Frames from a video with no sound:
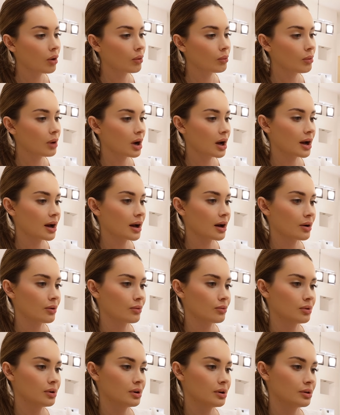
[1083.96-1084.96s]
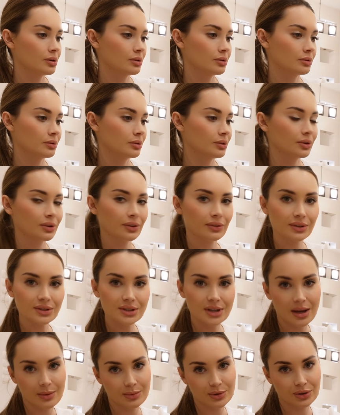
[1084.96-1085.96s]
Wow. To nie
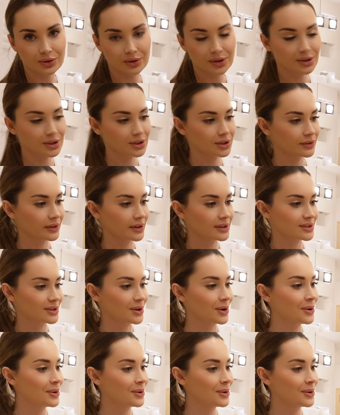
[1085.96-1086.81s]
wiedziałam, że one się świecą.